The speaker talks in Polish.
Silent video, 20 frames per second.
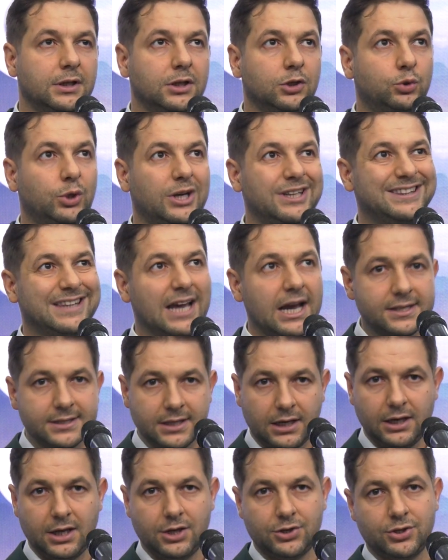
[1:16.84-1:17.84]
której tak
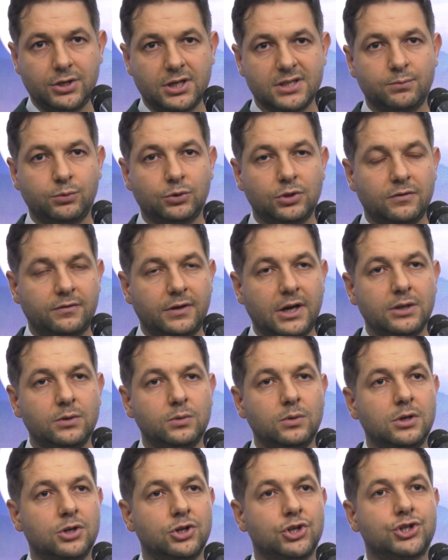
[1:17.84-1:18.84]
zależy na
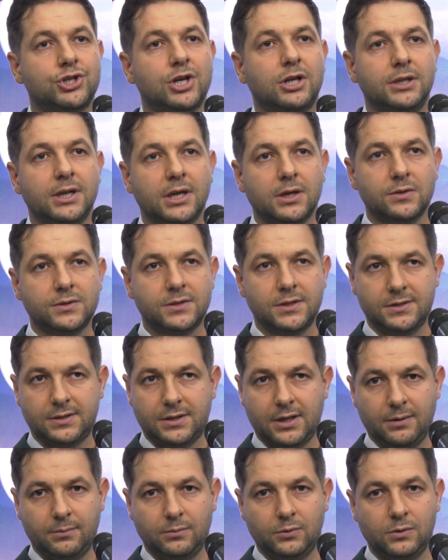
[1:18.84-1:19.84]
zbudowaniu szczelnego
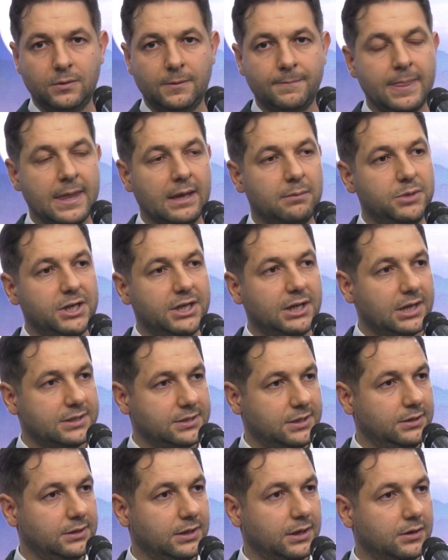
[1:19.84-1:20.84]
systemu
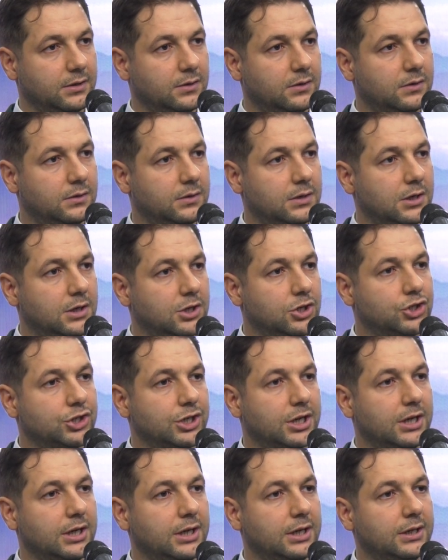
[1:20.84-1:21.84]
migracyjnego,
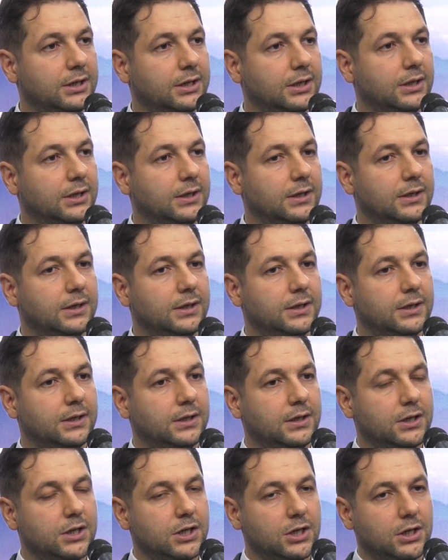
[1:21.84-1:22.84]
że,
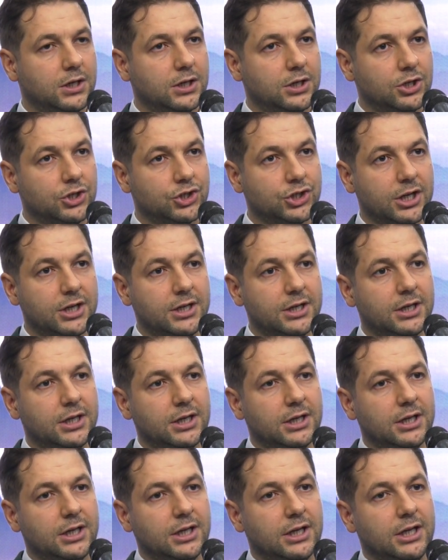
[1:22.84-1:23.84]
że
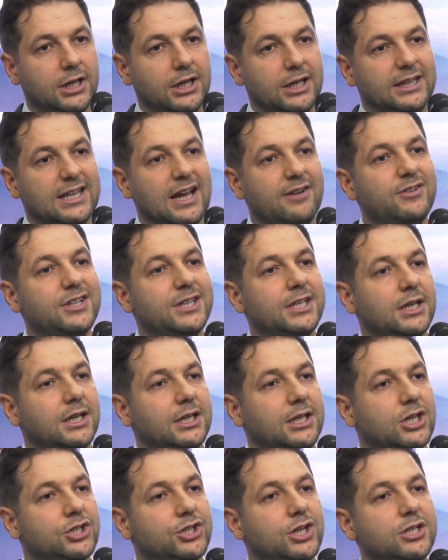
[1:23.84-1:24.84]
nawet
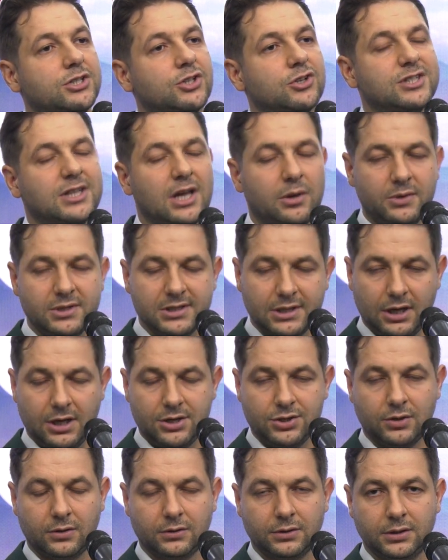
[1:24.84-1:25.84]
jeżeli zostały
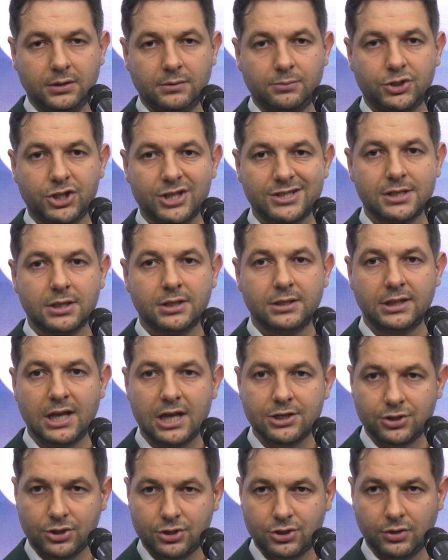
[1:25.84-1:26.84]
znalezione przez
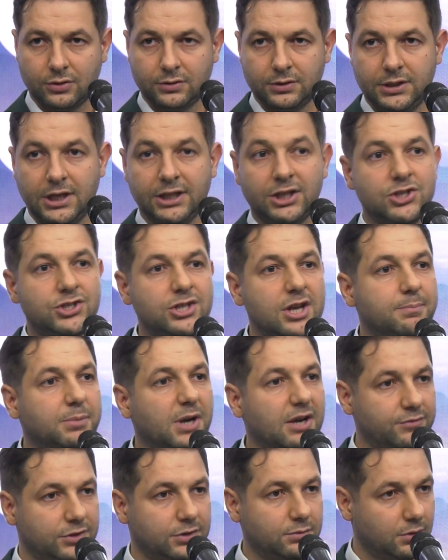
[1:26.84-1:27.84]
nasz rząd jakieś
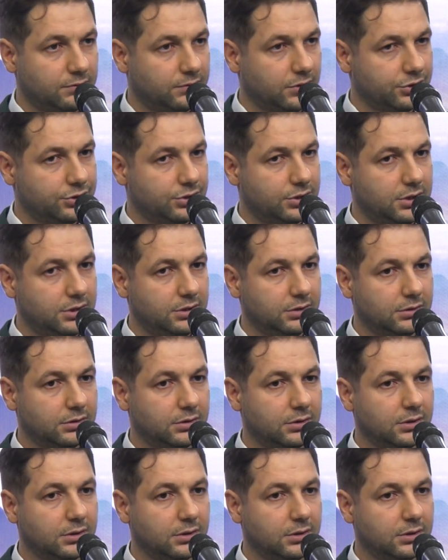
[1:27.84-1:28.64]
nieprawidłowości,